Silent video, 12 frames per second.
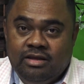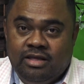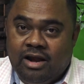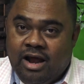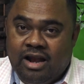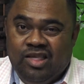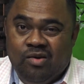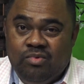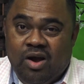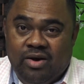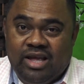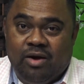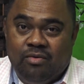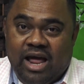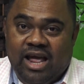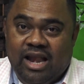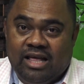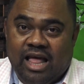cho nên dũng nói câu
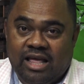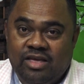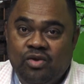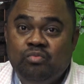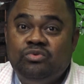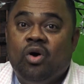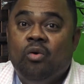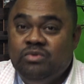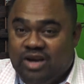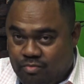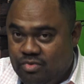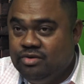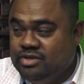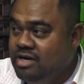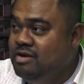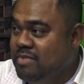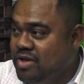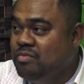này là tại vì dũng tôn trọng luật
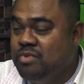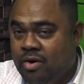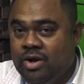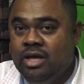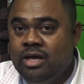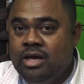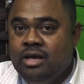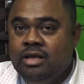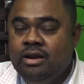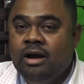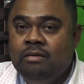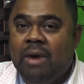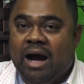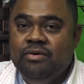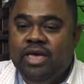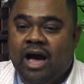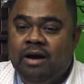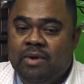sư mà dũng nói đừng bao
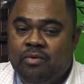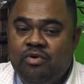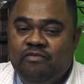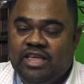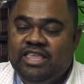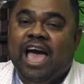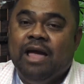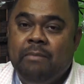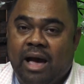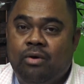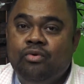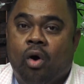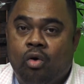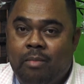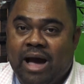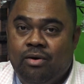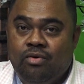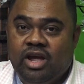giờ mà quý vị chảy máu đổ
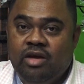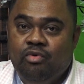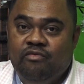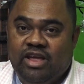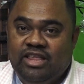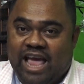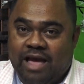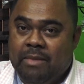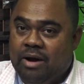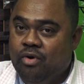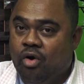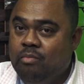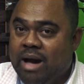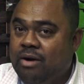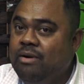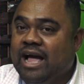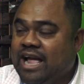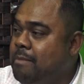máu khi quý vị chảy máu đổ
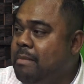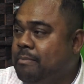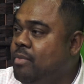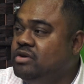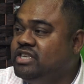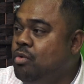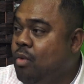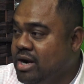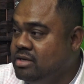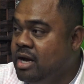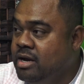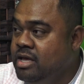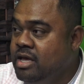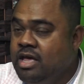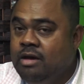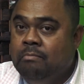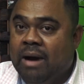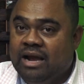máu là cá mập họ sẽ quần tới
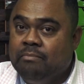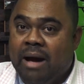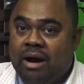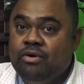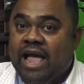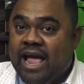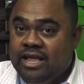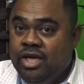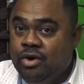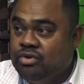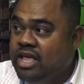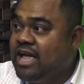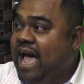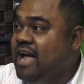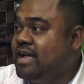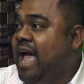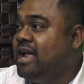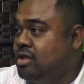mà máu càng nhiều thì
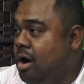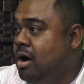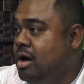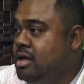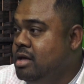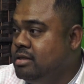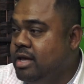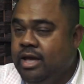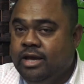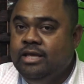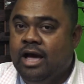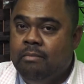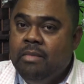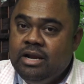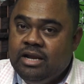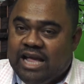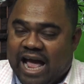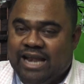cá càng to thì hiện giờ
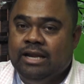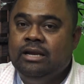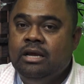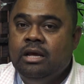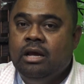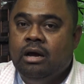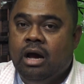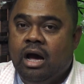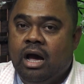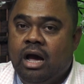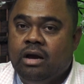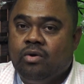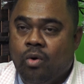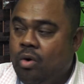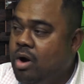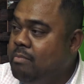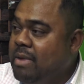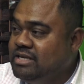bên cạnh uh,
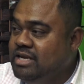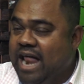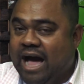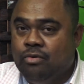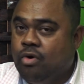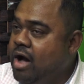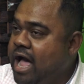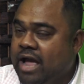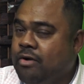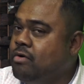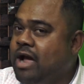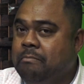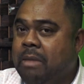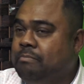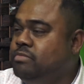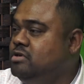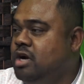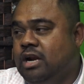của bác sĩ đào có hai con cá
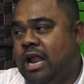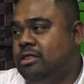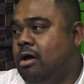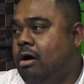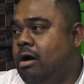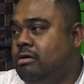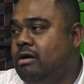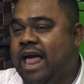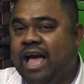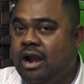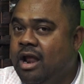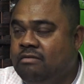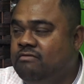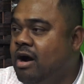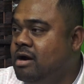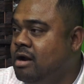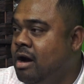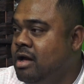mập rất là to nó đang lờn
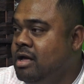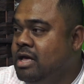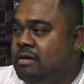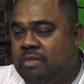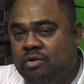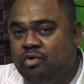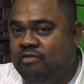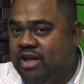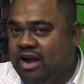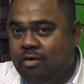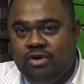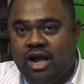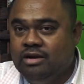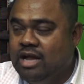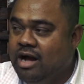vờn đó mà quý vị không cẩn